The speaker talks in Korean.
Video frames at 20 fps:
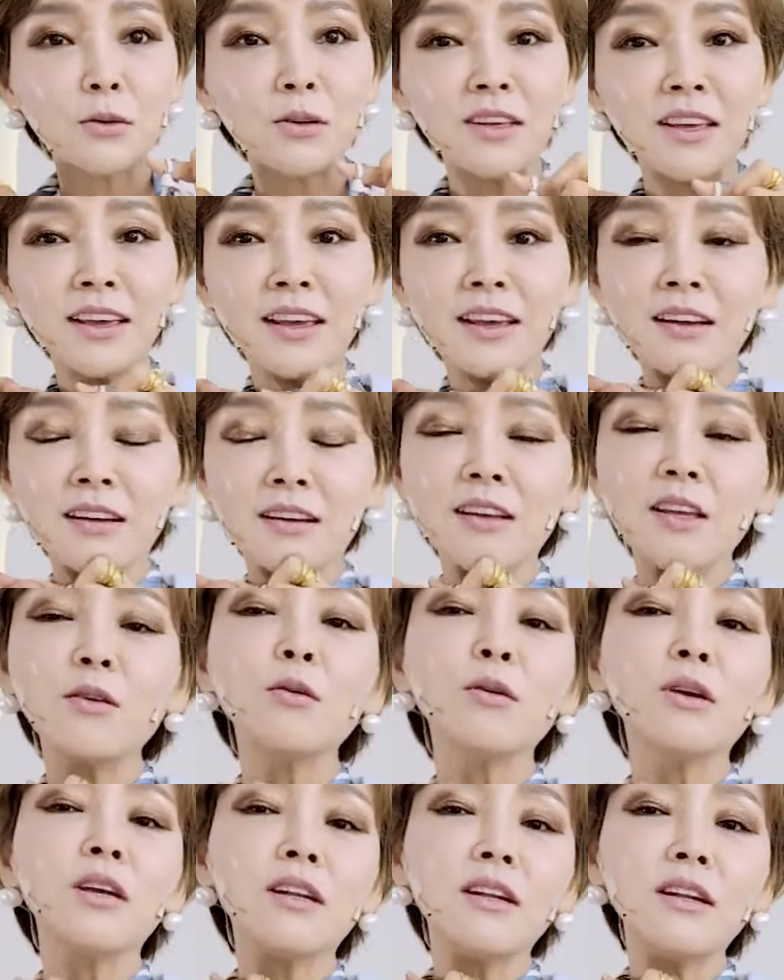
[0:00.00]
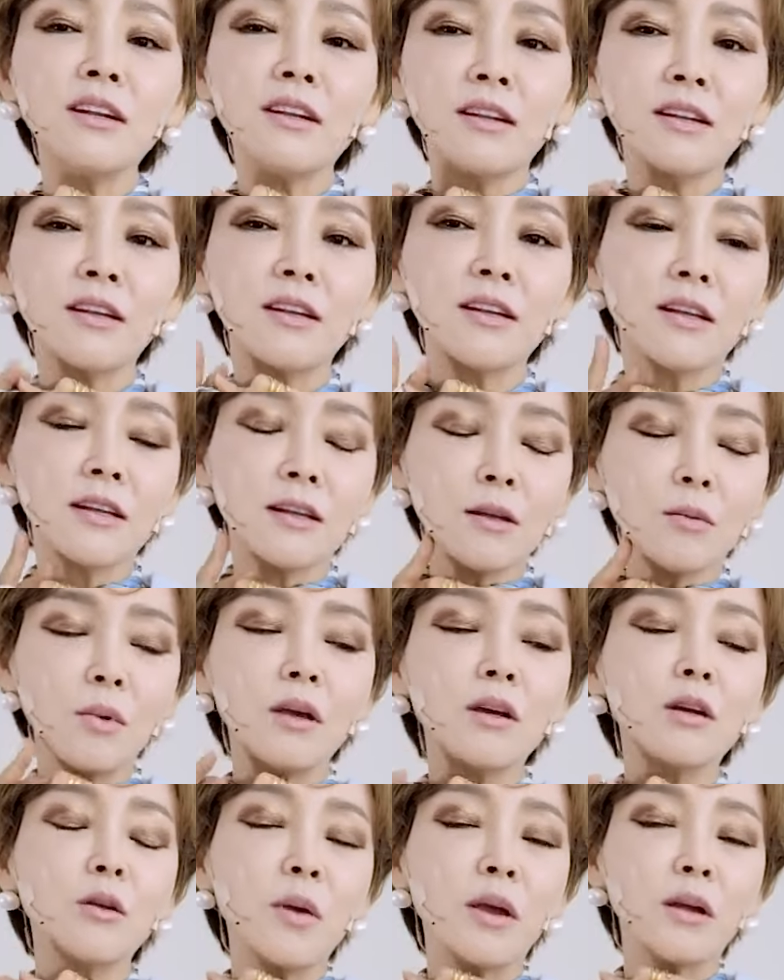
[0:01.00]
이렇게 여기를
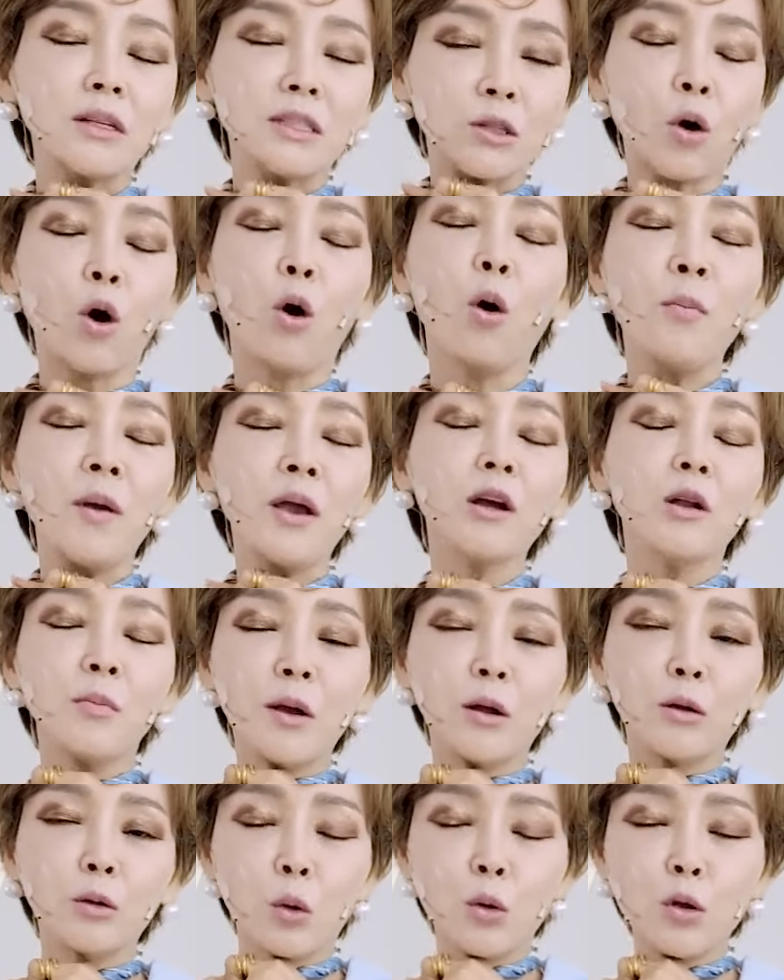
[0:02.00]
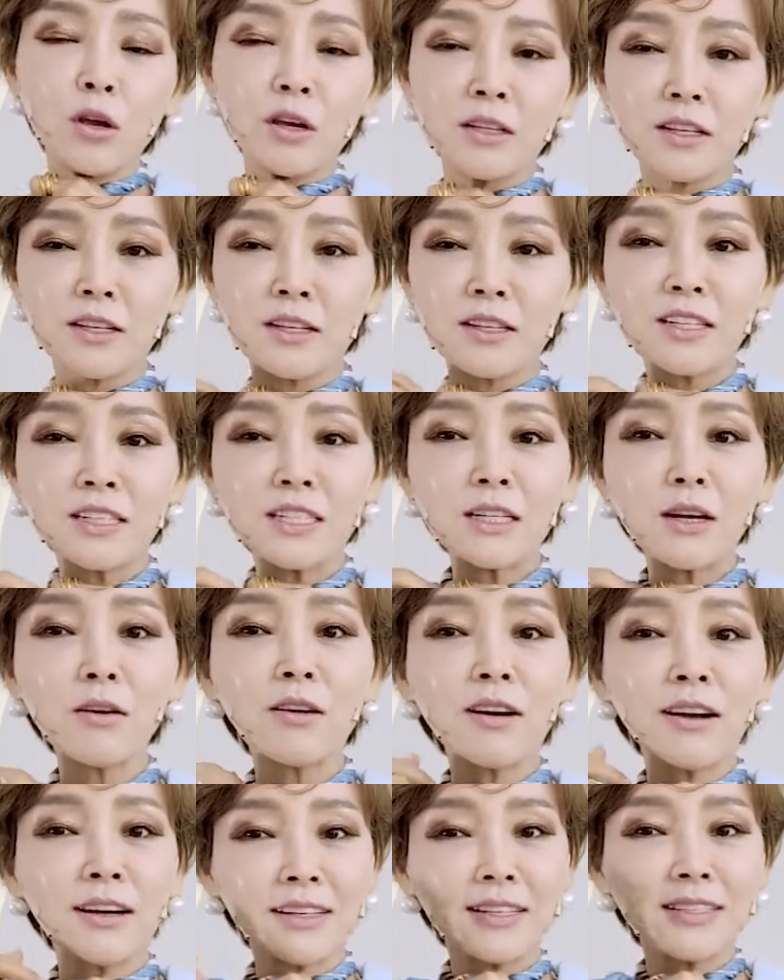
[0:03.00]
뱅글뱅글, 더 뱅글뱅글 돌려야 되는데
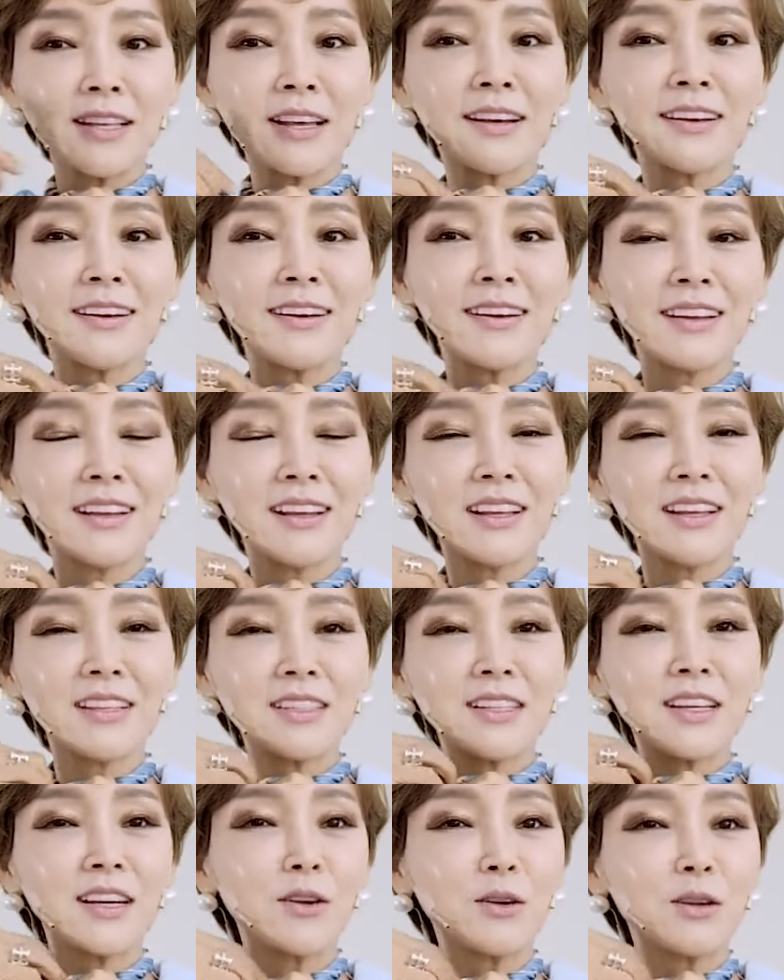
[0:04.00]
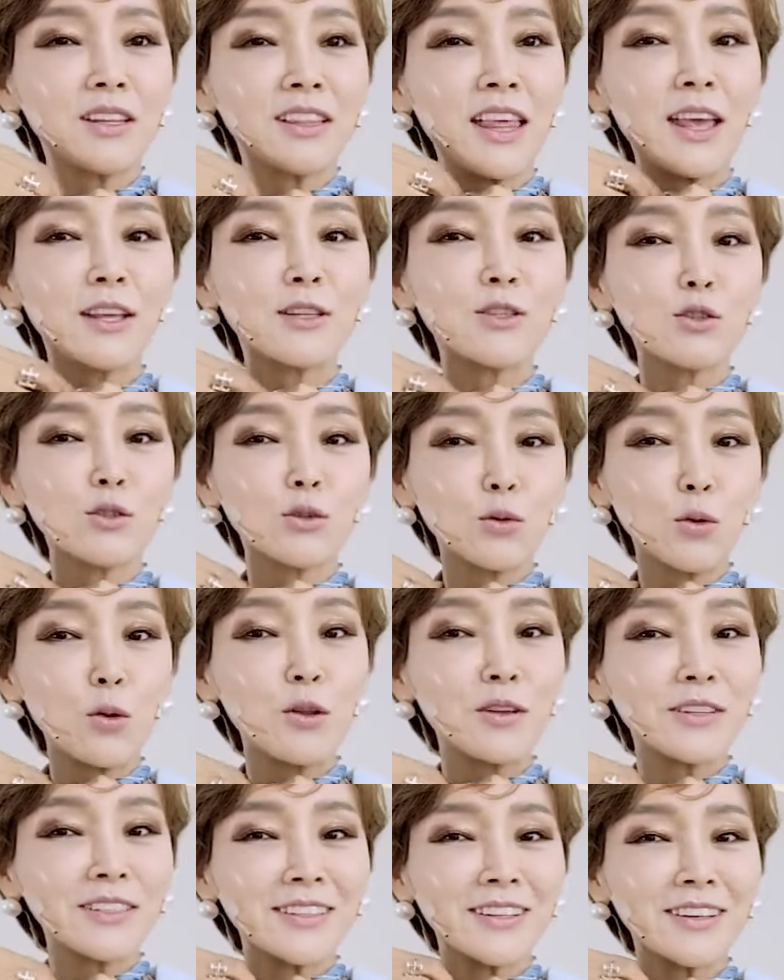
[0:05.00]
시간 관계상 제가 이렇게 대충
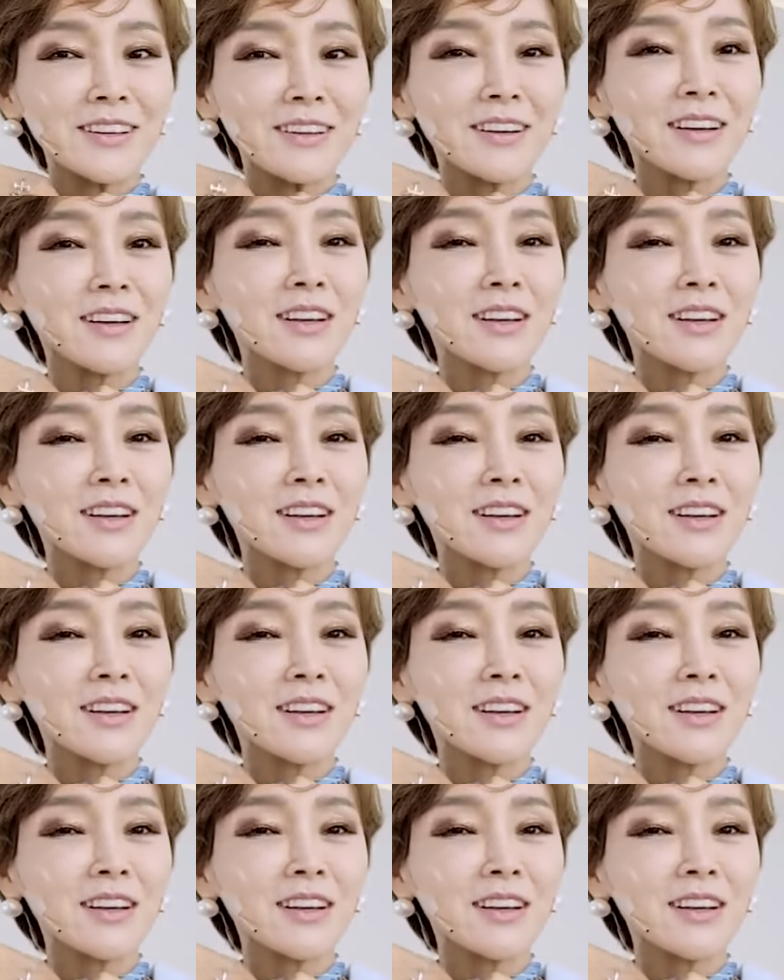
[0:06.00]
돌렸어요.